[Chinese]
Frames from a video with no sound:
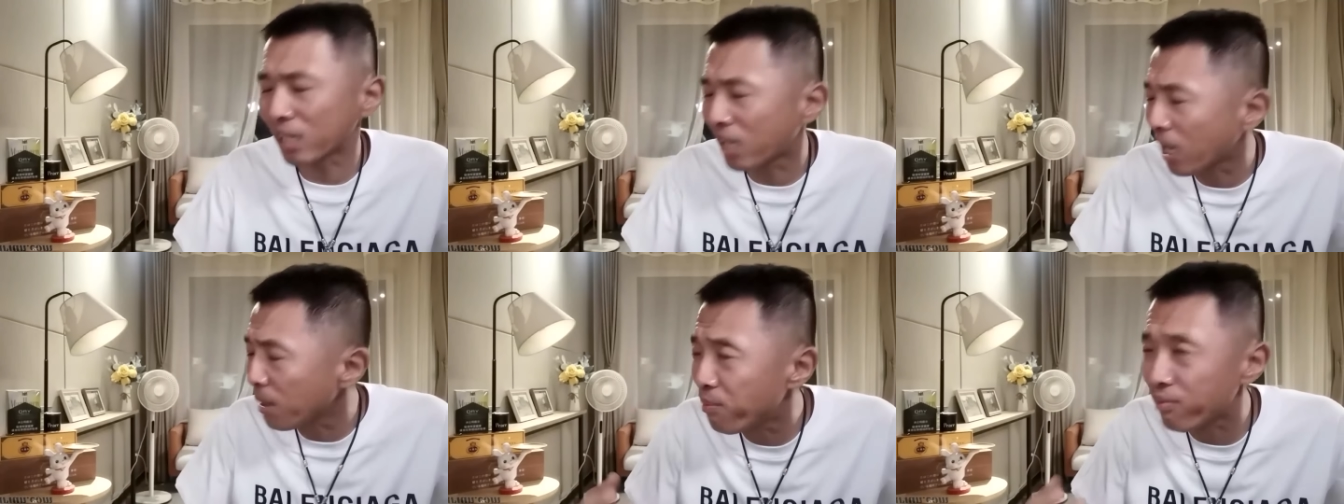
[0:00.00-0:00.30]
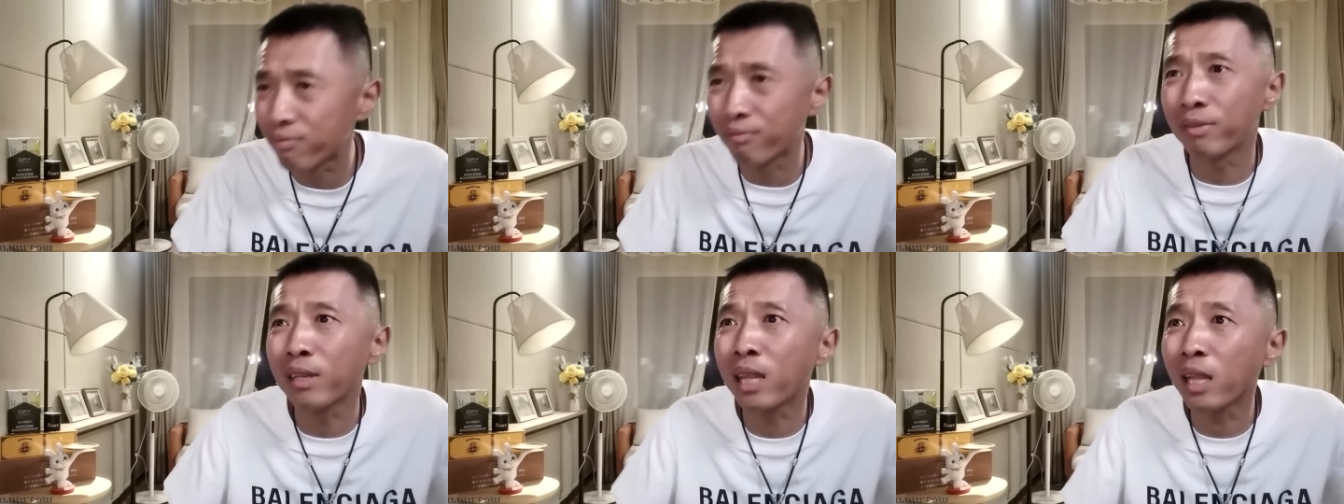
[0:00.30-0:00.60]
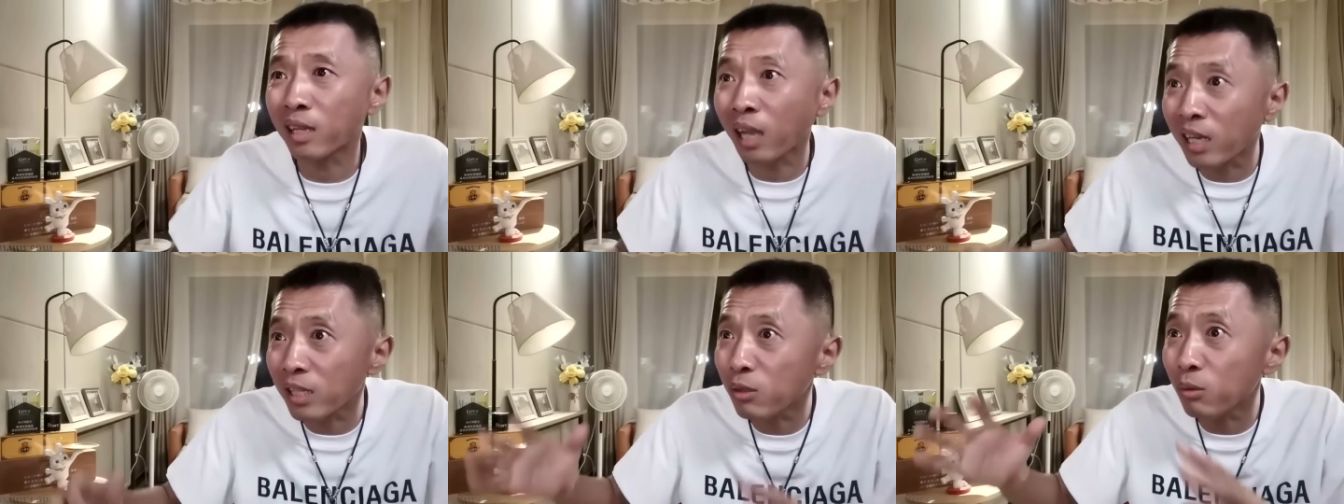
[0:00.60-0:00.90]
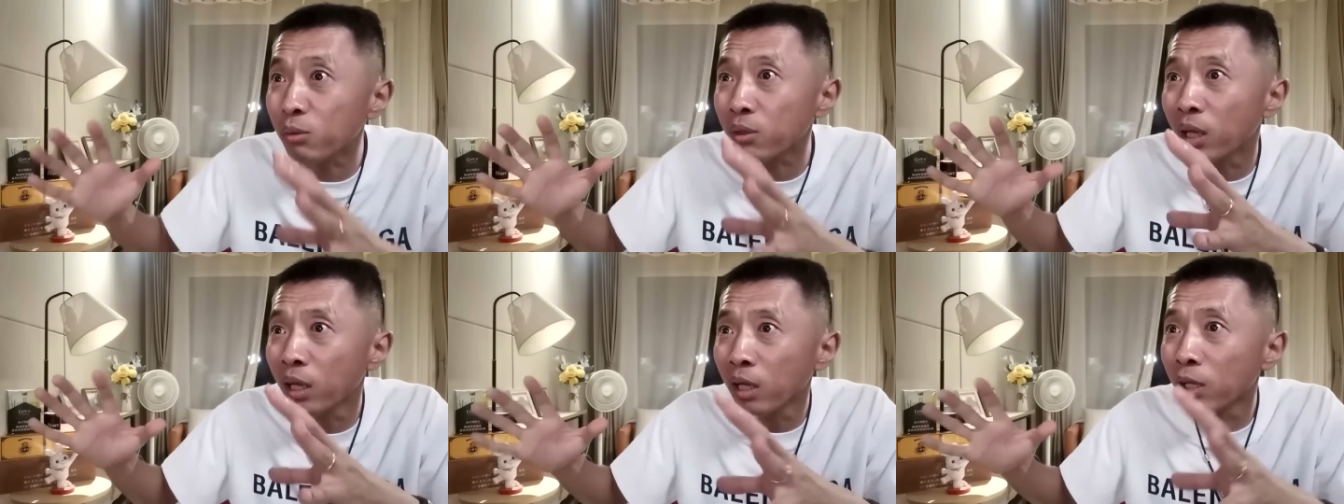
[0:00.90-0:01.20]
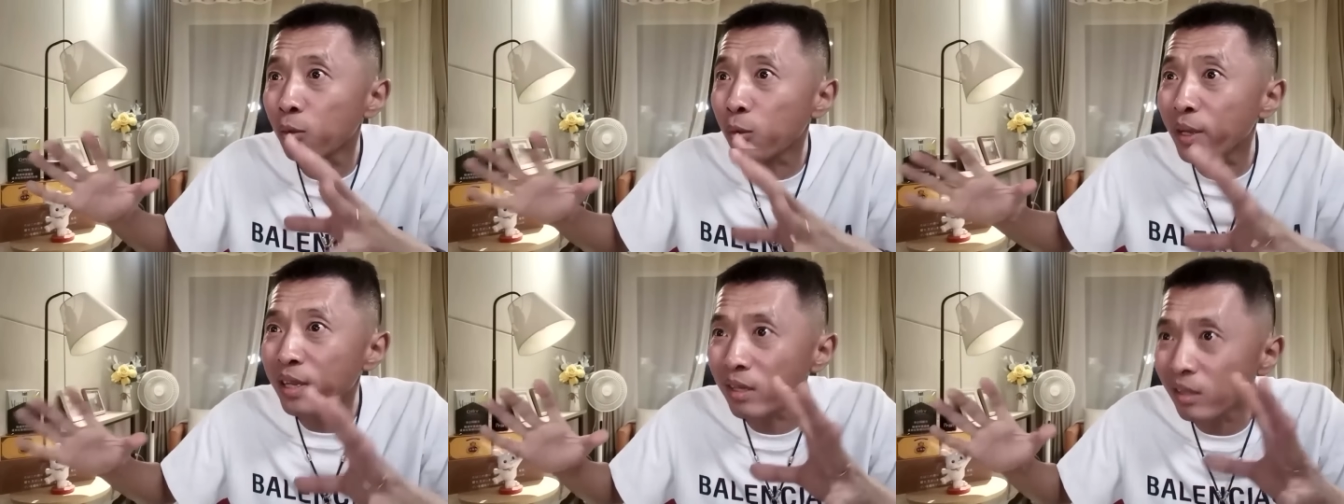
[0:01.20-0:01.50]
他不的，他就
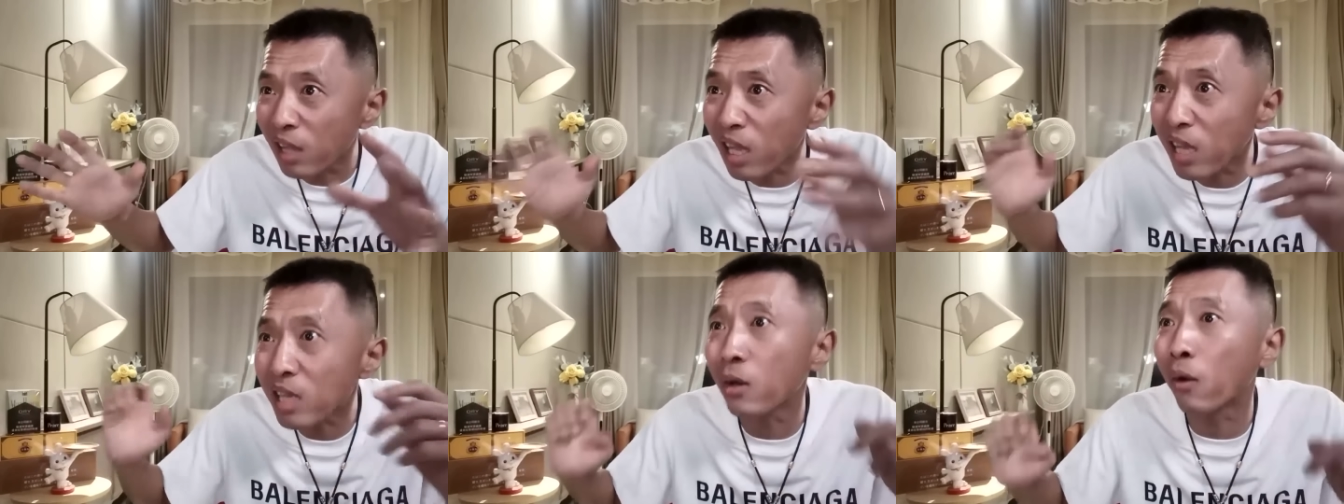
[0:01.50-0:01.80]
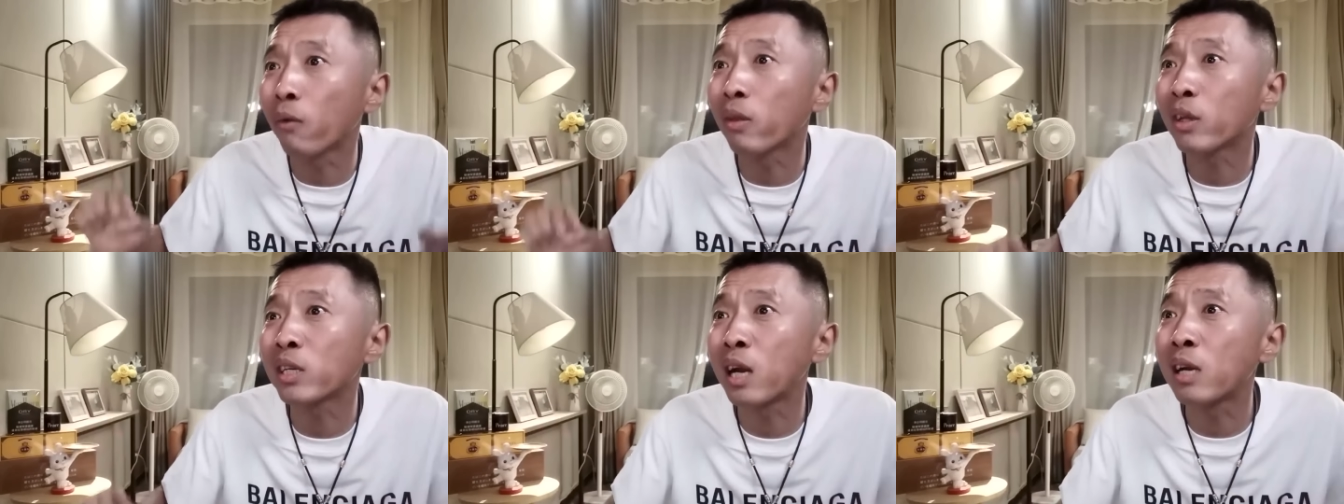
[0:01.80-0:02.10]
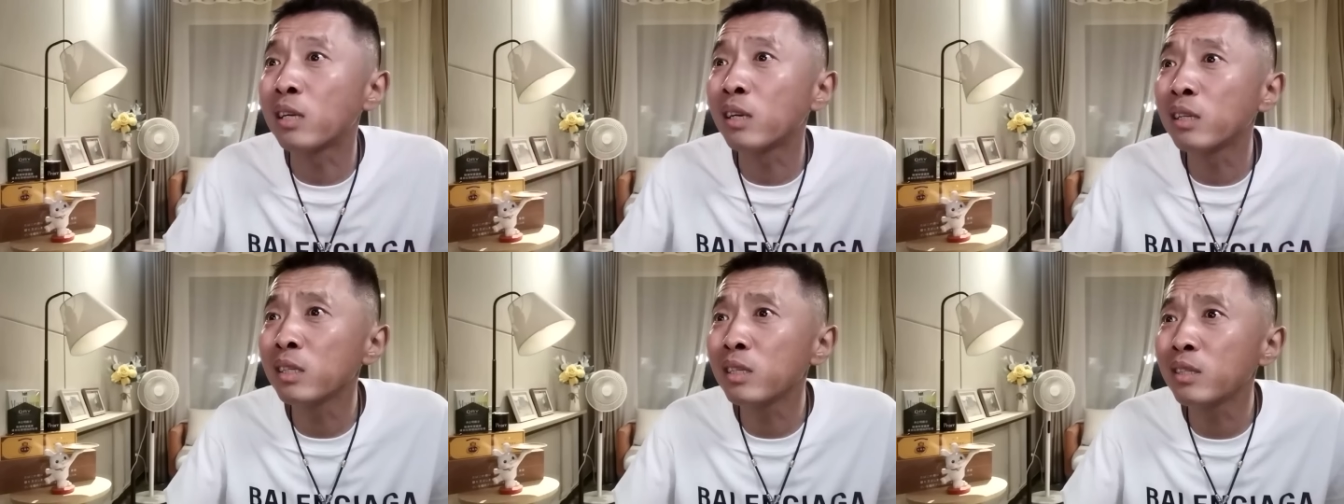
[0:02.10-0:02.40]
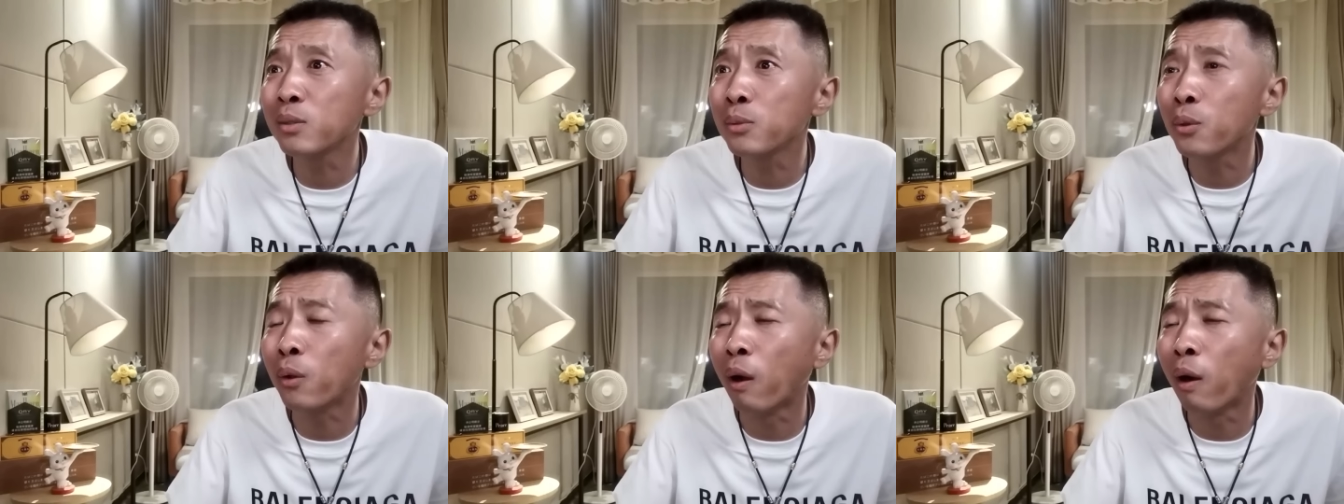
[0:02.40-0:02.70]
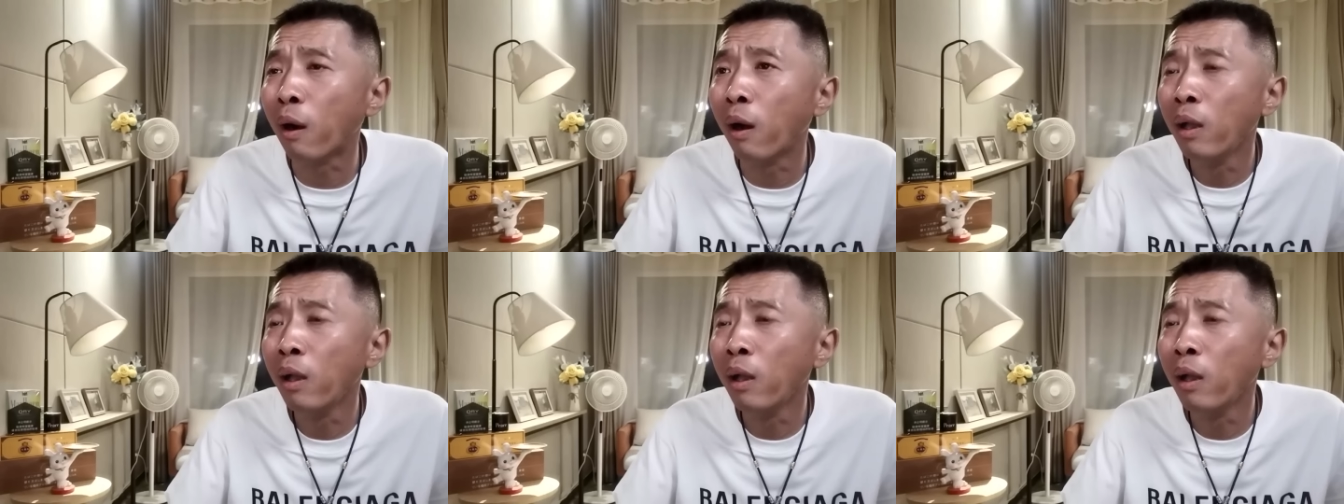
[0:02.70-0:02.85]
对人那小子产生了兴趣，